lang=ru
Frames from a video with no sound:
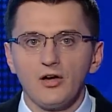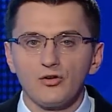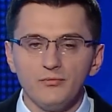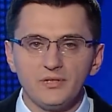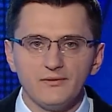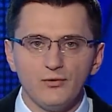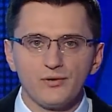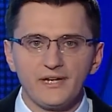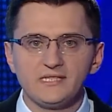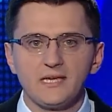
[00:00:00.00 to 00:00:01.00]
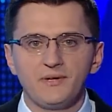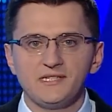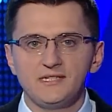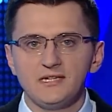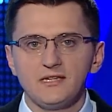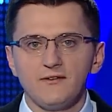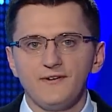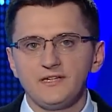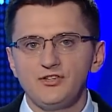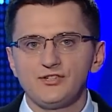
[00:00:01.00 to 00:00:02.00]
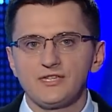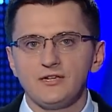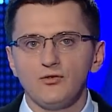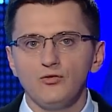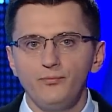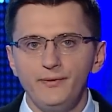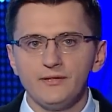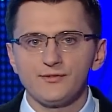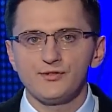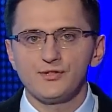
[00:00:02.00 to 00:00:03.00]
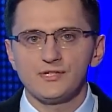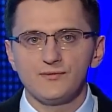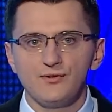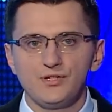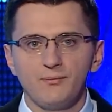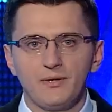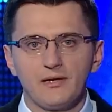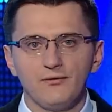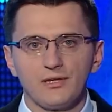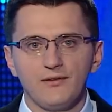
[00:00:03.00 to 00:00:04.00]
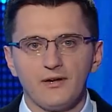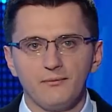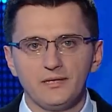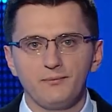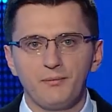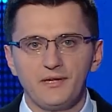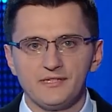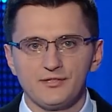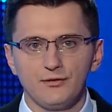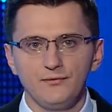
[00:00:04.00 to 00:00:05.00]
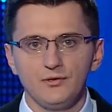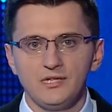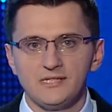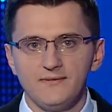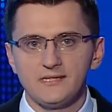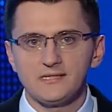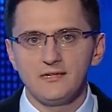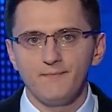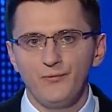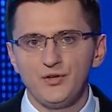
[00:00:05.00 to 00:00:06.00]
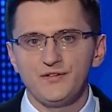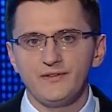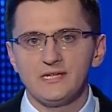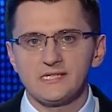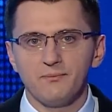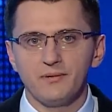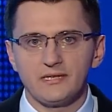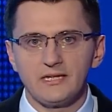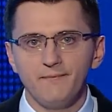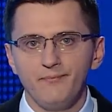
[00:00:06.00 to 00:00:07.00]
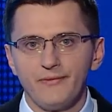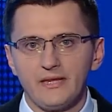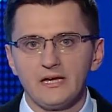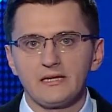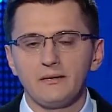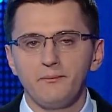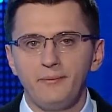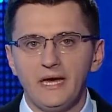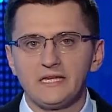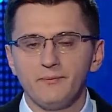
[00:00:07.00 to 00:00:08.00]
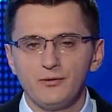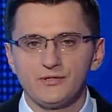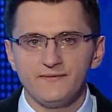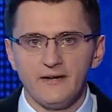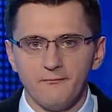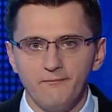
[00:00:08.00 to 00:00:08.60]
Кроме того, украинский президент фактически убил существующий переговорный формат по Приднестровью, известный, но очевидно забытый, как 5 плюс 2.